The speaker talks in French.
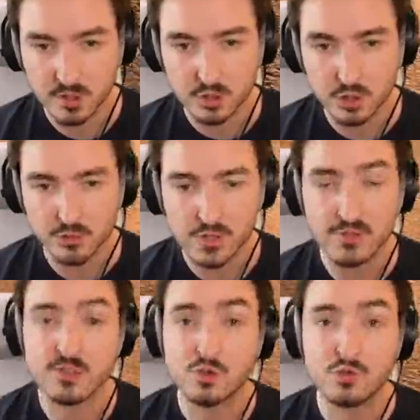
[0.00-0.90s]
Quand vous
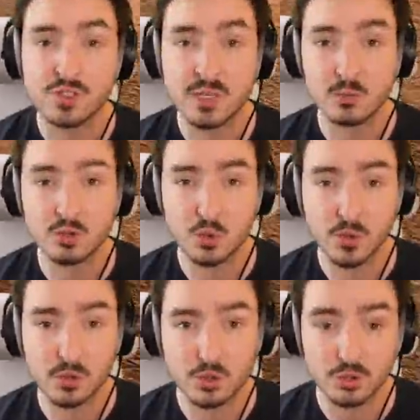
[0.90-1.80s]
avez suffisamment joué
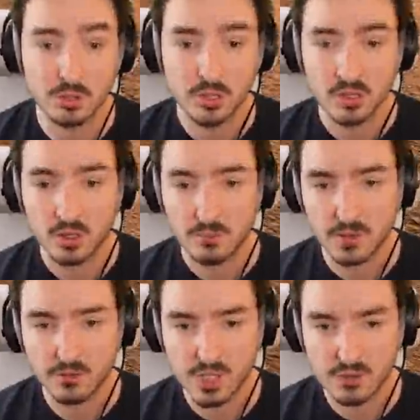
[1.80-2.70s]
au jeu, bah,
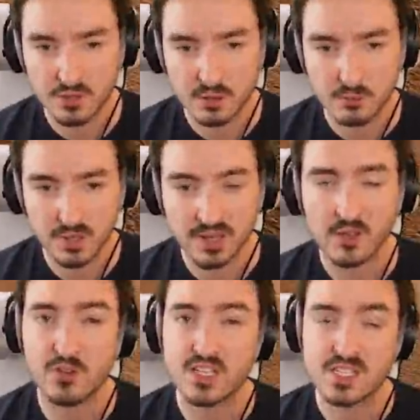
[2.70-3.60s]
vous avez euh, plein de
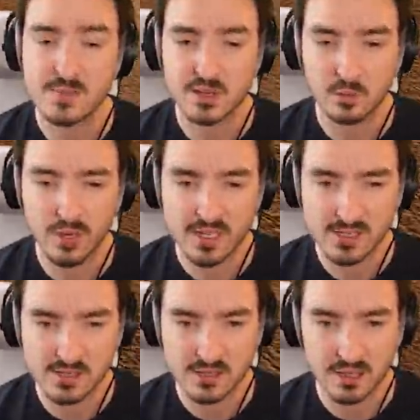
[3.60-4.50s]
réflexes qui se mettent en place,
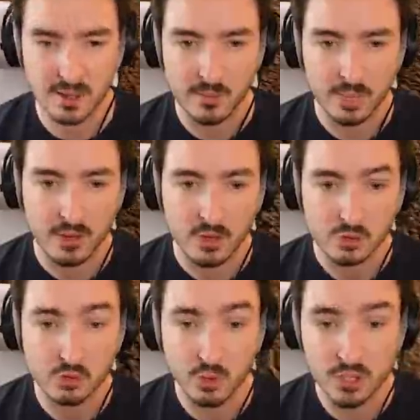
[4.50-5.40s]
etc. C'est
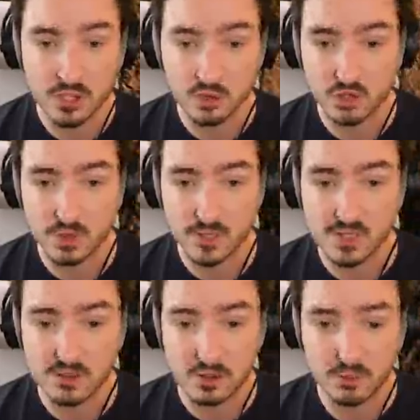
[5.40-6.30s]
tout moi qui change jamais de
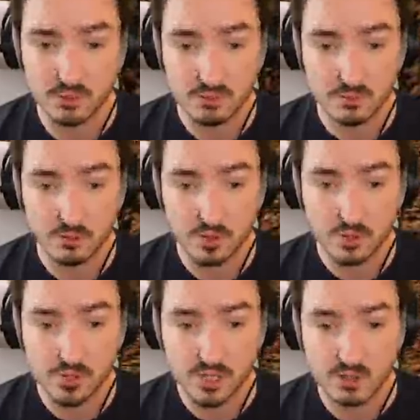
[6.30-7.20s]
setup. Mais bah, en fait, je
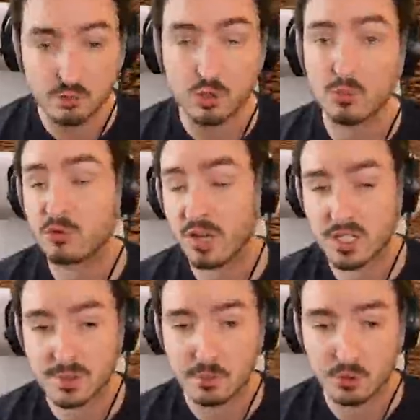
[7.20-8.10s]
sais exactement comment va
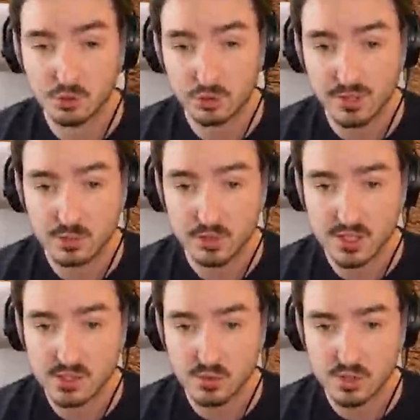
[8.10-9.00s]
réagir la moto dans telle ou telle
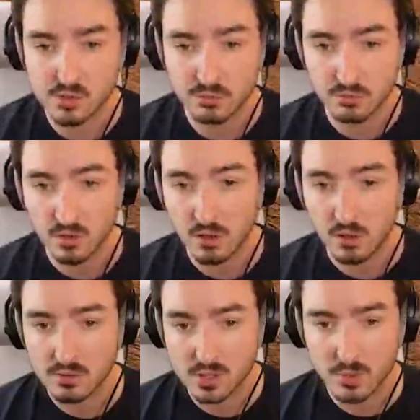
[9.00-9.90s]
situation.
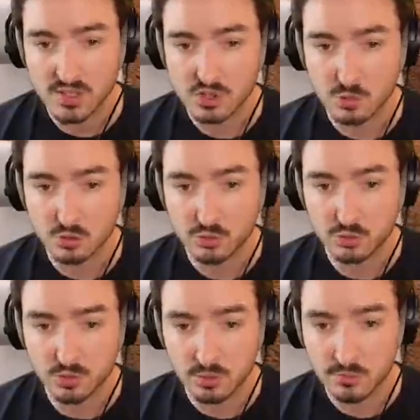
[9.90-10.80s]
C'est pas un setup de
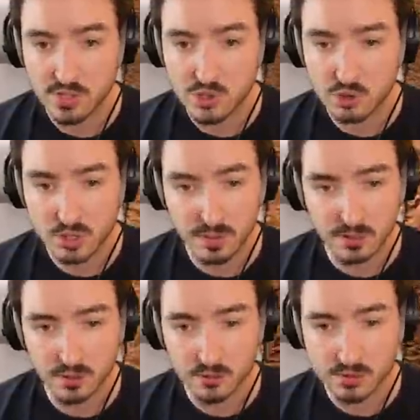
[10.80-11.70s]
fou, mais je connais par
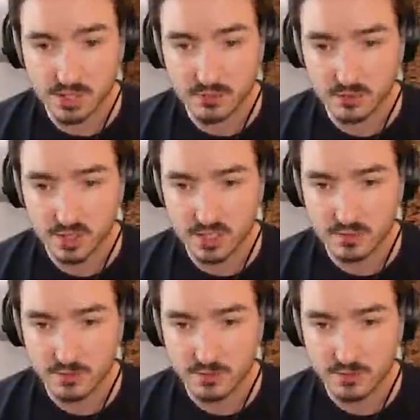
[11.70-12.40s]
cœur, donc c'est l'avantage.